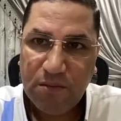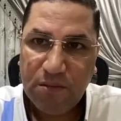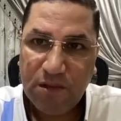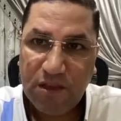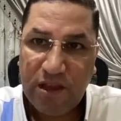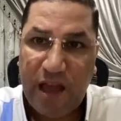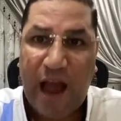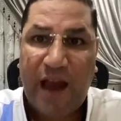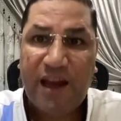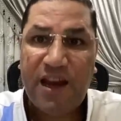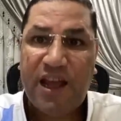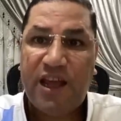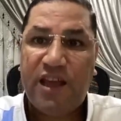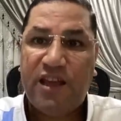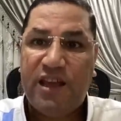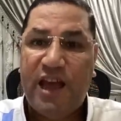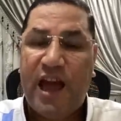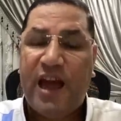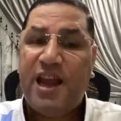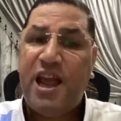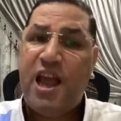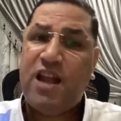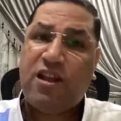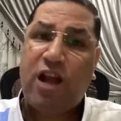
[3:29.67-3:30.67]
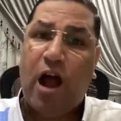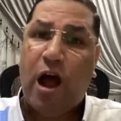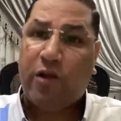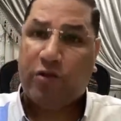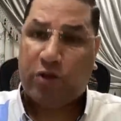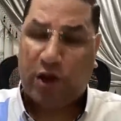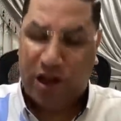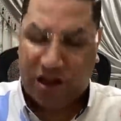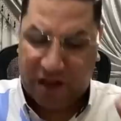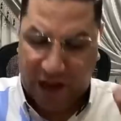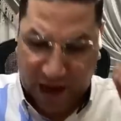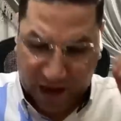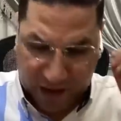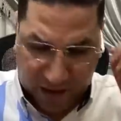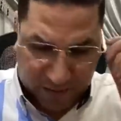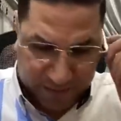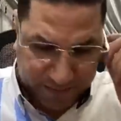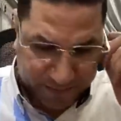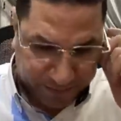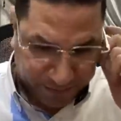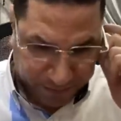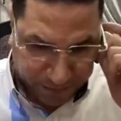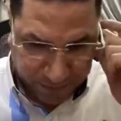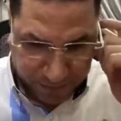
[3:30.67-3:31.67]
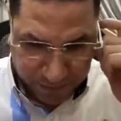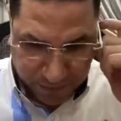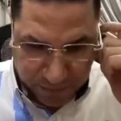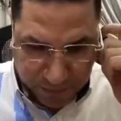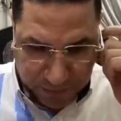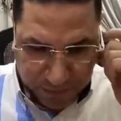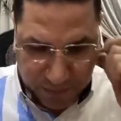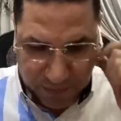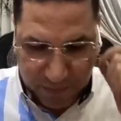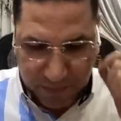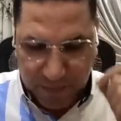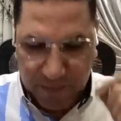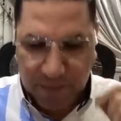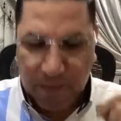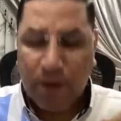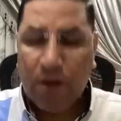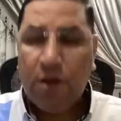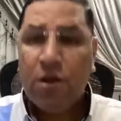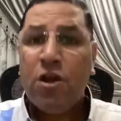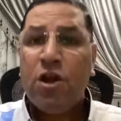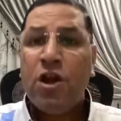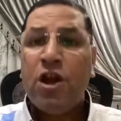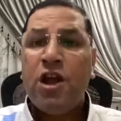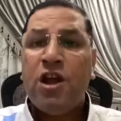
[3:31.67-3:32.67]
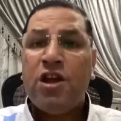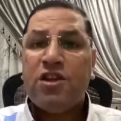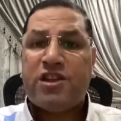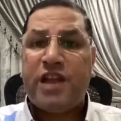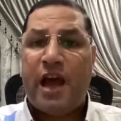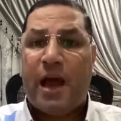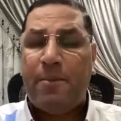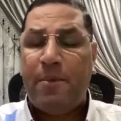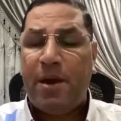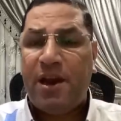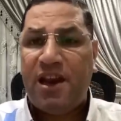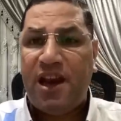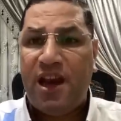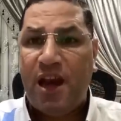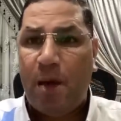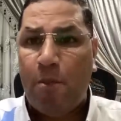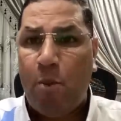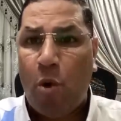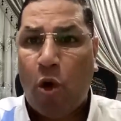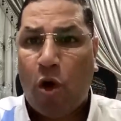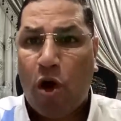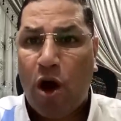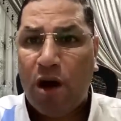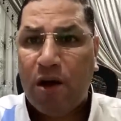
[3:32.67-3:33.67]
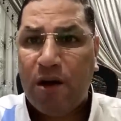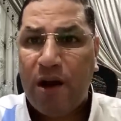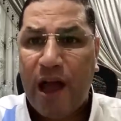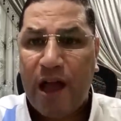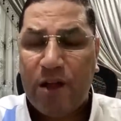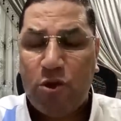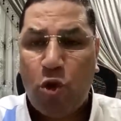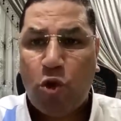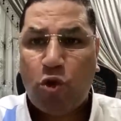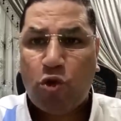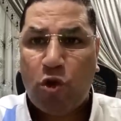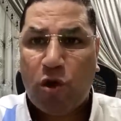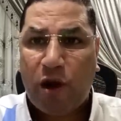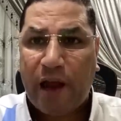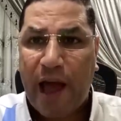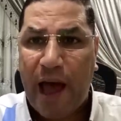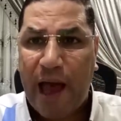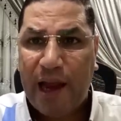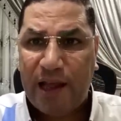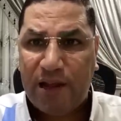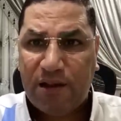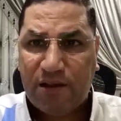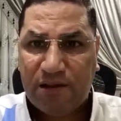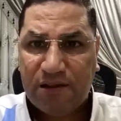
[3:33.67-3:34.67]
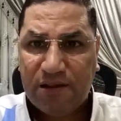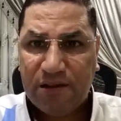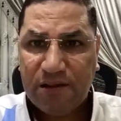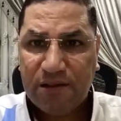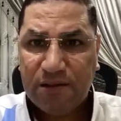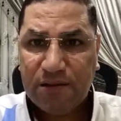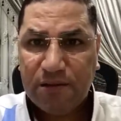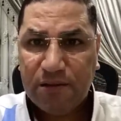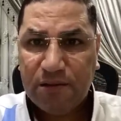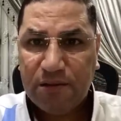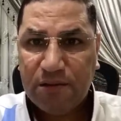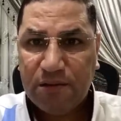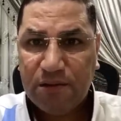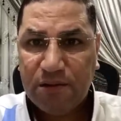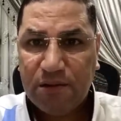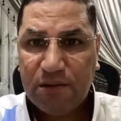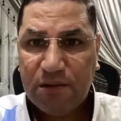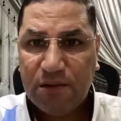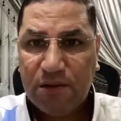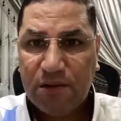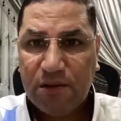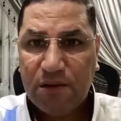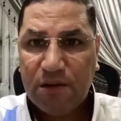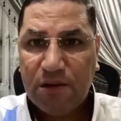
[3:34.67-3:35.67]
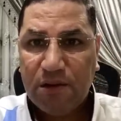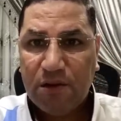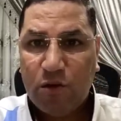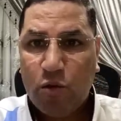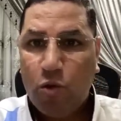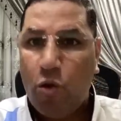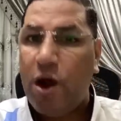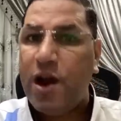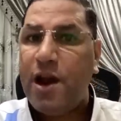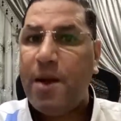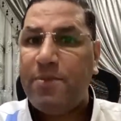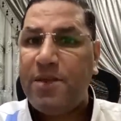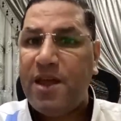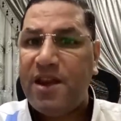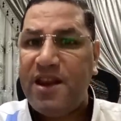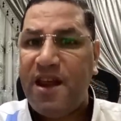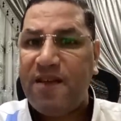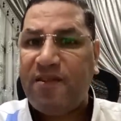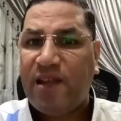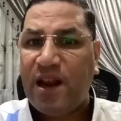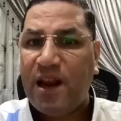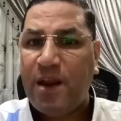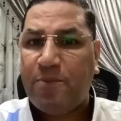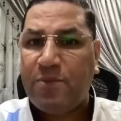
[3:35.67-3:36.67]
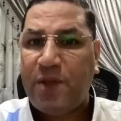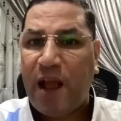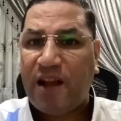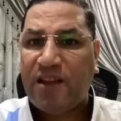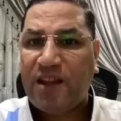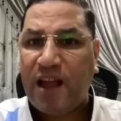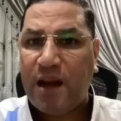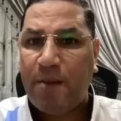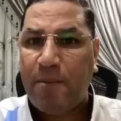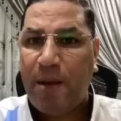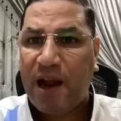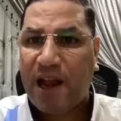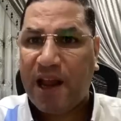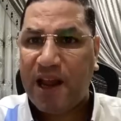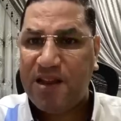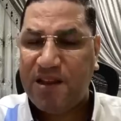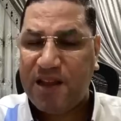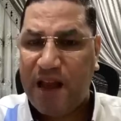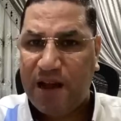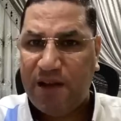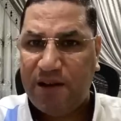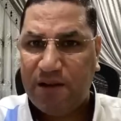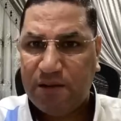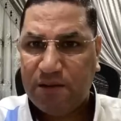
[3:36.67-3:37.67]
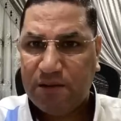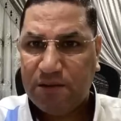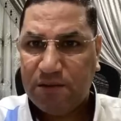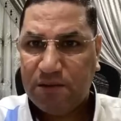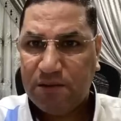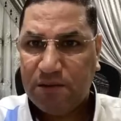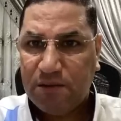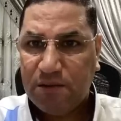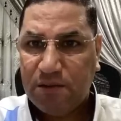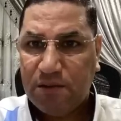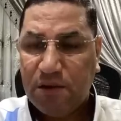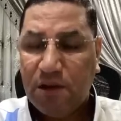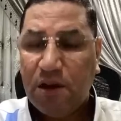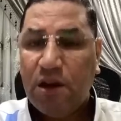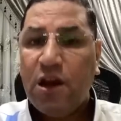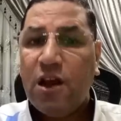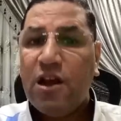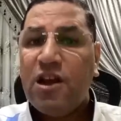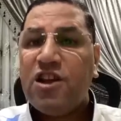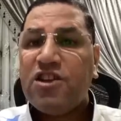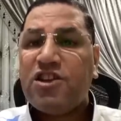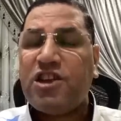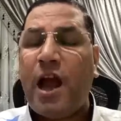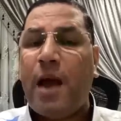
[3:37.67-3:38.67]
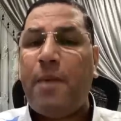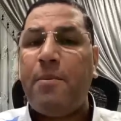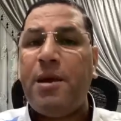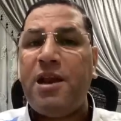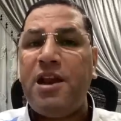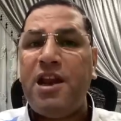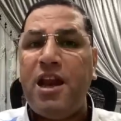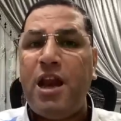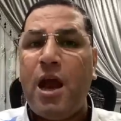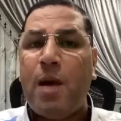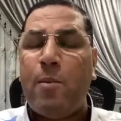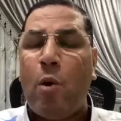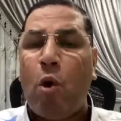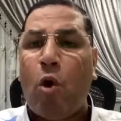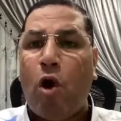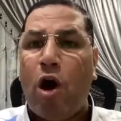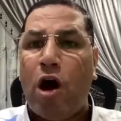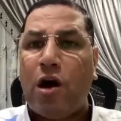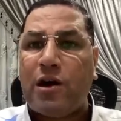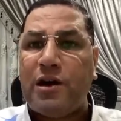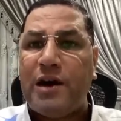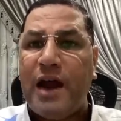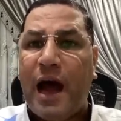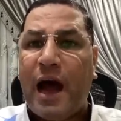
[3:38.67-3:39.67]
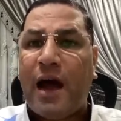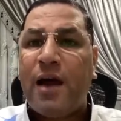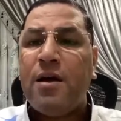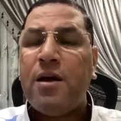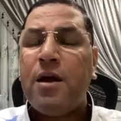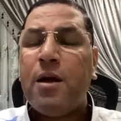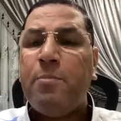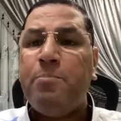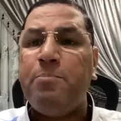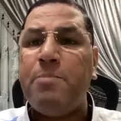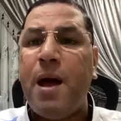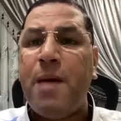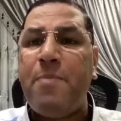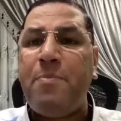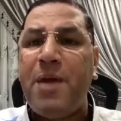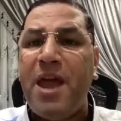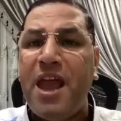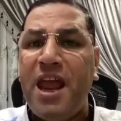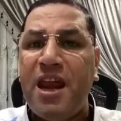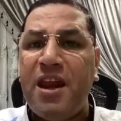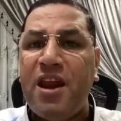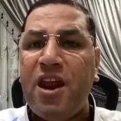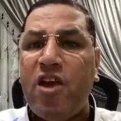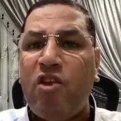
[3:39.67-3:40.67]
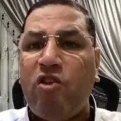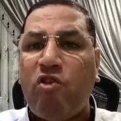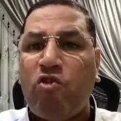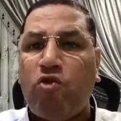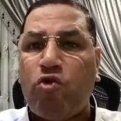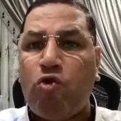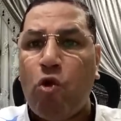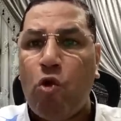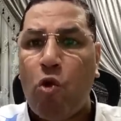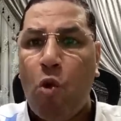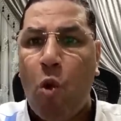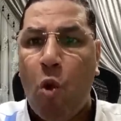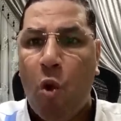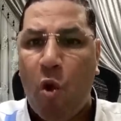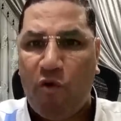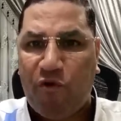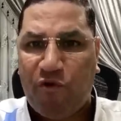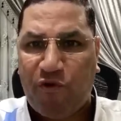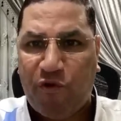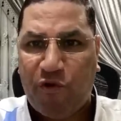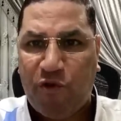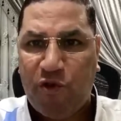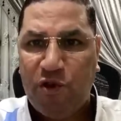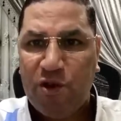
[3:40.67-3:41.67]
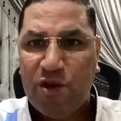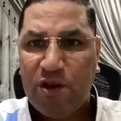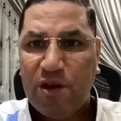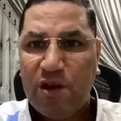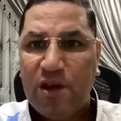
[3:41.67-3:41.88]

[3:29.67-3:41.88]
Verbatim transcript: يعني يا ريت حضرتك تعمل لنا مقارنة يا دكتور خالد وأنا من الناس اللي بتحترمك جدا تعمل لنا مقارنة ما بين الظروف